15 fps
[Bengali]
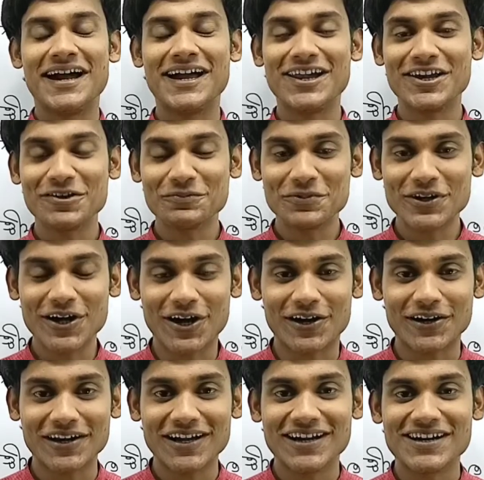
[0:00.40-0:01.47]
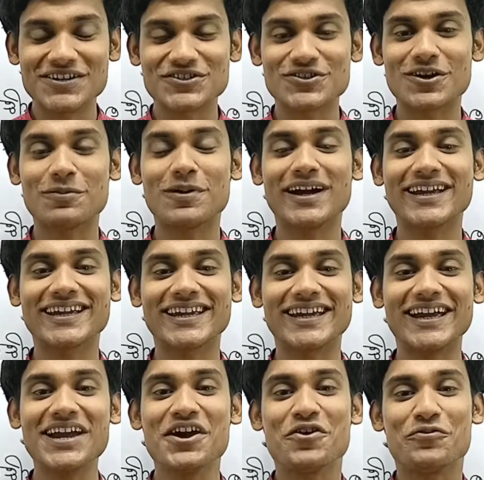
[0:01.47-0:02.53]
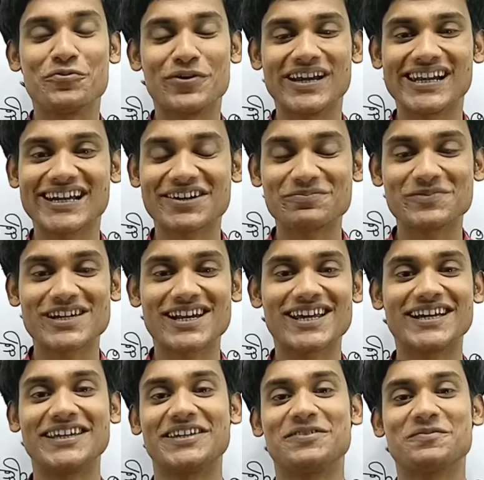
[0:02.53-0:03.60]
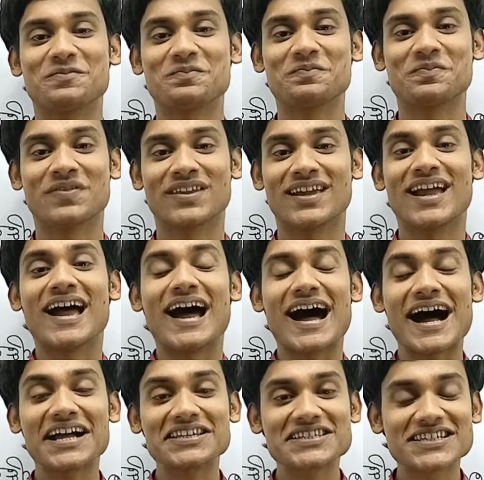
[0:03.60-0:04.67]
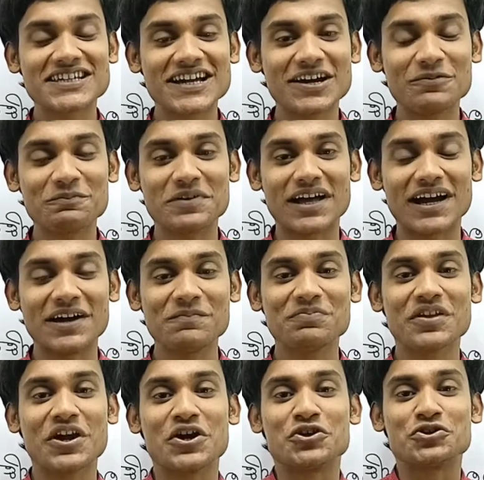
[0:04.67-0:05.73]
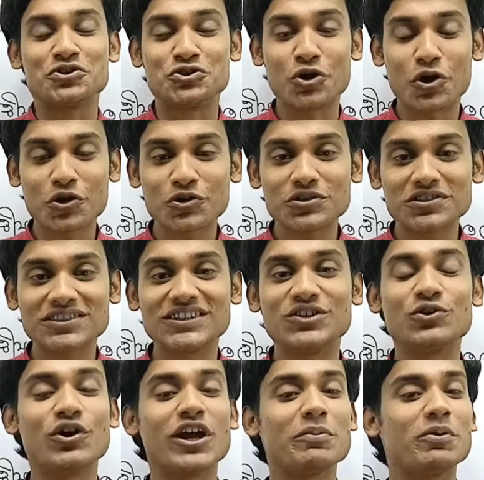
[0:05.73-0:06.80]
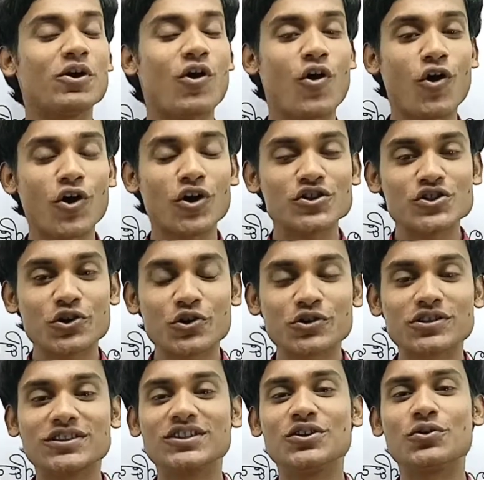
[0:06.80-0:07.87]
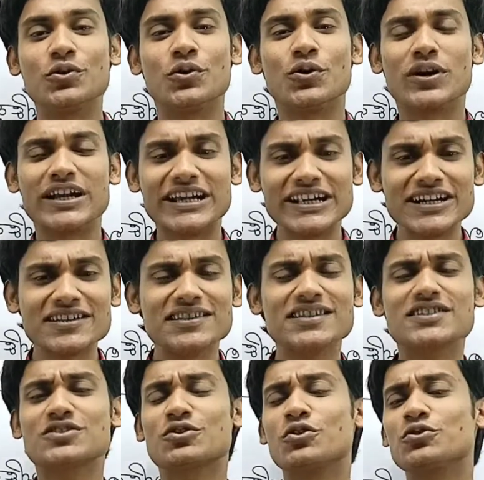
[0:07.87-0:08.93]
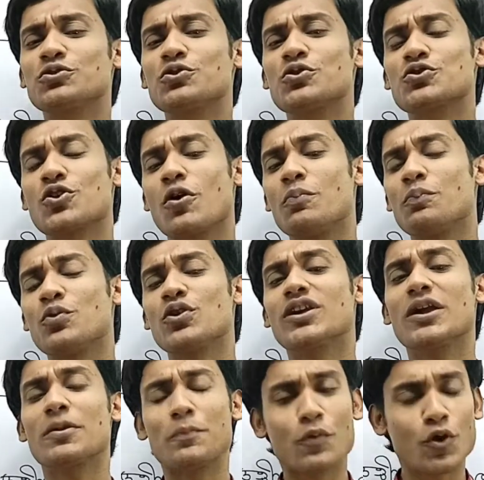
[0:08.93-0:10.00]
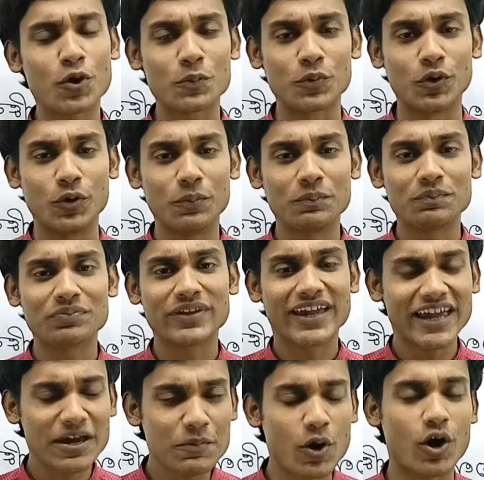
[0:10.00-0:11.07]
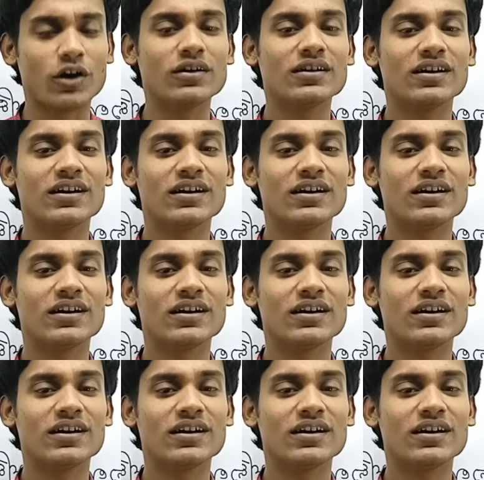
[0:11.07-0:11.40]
হ্যালো এভরিওয়ান সবাইকে ওয়েলকাম জানাই আজকে আমরা জড়ত্বীয় এবং অজড়ত্বীয় নির্দেশতন্ত্র সম্পর্কে পড়ব এবং